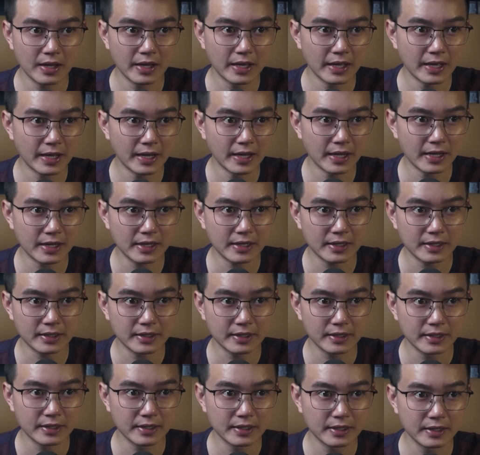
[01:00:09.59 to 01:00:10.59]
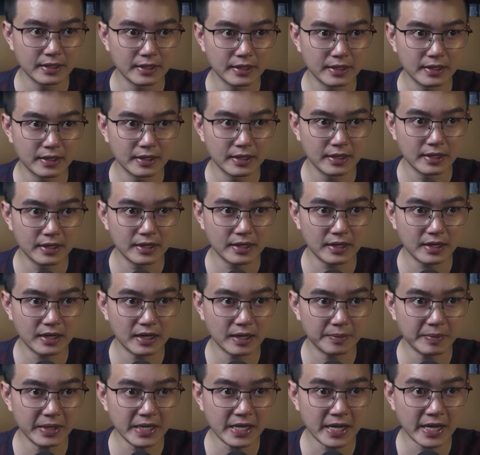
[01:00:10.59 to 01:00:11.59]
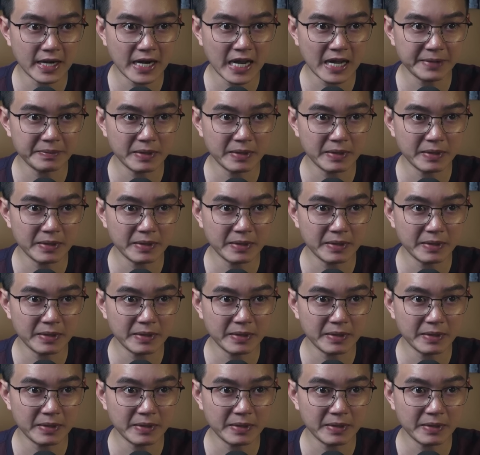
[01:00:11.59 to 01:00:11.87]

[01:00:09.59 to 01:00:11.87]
À, là mấy ngày nay